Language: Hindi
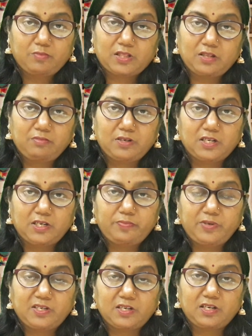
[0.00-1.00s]
मतलब
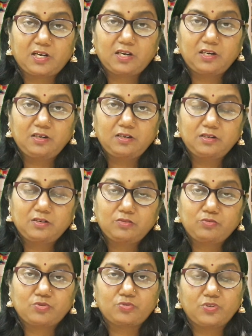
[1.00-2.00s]
गरीबी के कारण
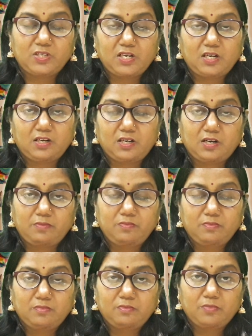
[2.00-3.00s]
उसको यह काम
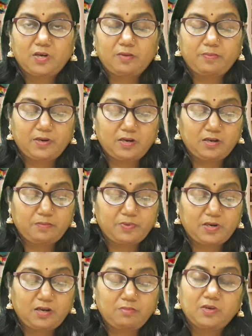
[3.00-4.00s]
अपनाना
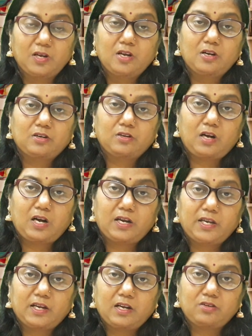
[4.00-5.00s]
पड़ा अब
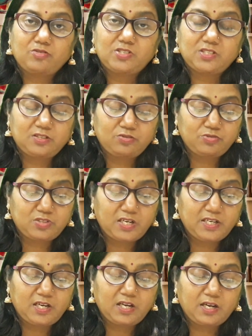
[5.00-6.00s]
आगे का क्वेश्चन दूसरा
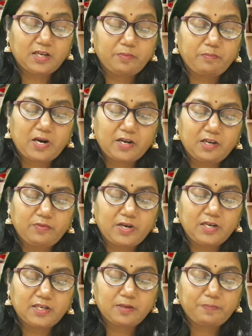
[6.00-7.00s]
यह है कि माटी
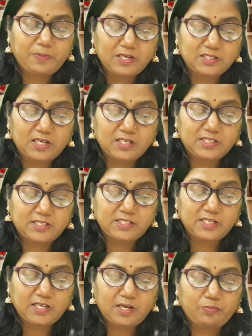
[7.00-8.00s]
वाली के पास
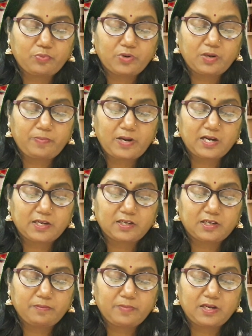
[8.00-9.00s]
अच्छे या बुरे भाग्य
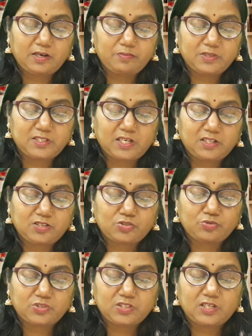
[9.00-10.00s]
के बारे में ज़्यादा
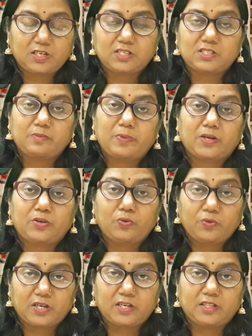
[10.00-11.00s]
सोचने का समय
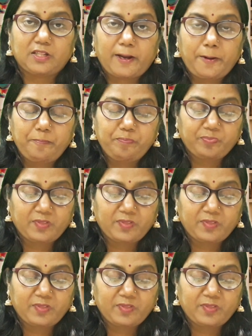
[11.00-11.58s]
क्यों नहीं था